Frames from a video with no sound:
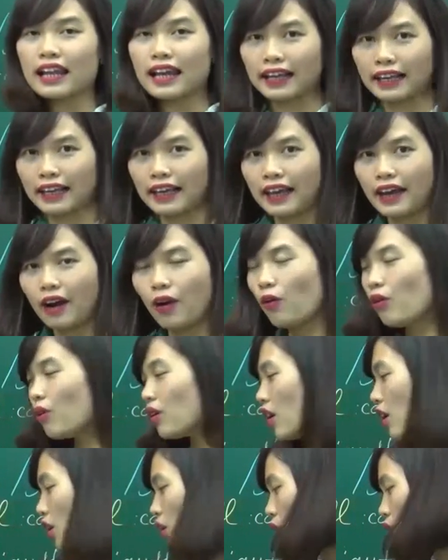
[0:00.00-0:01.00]
là kéo,
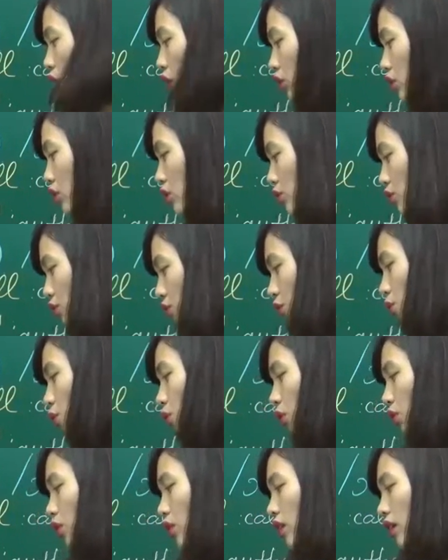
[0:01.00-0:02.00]
cô có từ
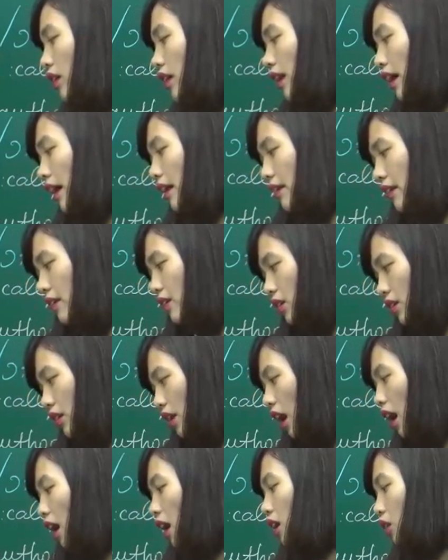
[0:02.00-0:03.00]
full là
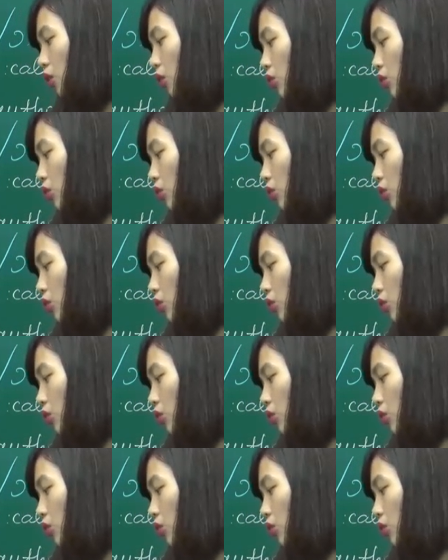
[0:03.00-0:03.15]
no,